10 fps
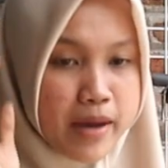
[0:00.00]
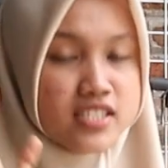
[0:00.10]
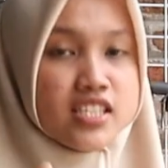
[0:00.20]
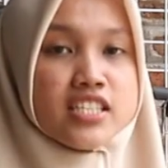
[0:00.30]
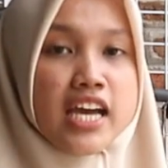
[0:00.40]

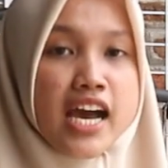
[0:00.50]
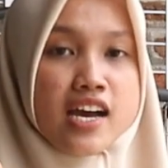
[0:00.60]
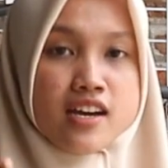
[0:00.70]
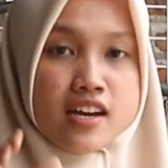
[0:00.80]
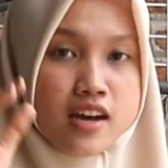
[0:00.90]
pastinya
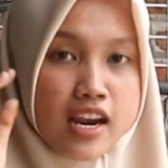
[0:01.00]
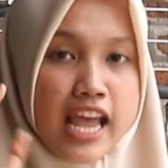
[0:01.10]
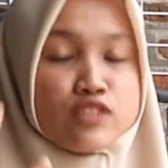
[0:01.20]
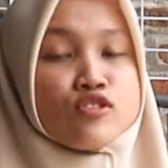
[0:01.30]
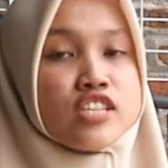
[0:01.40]

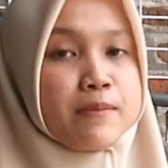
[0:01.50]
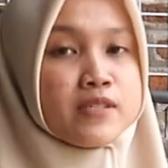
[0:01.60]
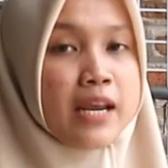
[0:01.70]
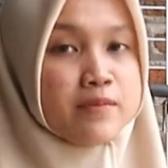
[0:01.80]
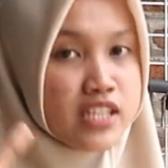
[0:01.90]
langsung
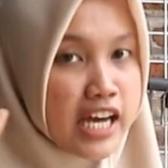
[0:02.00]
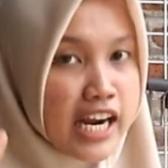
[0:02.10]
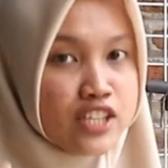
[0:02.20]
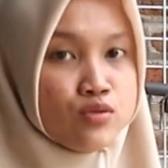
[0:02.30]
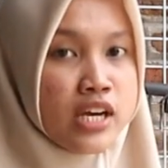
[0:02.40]
subscribe
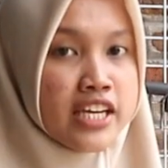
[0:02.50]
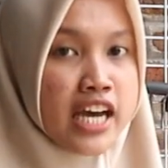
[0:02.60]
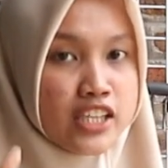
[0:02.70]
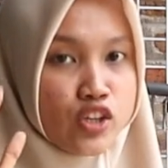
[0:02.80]
sekarang juga ya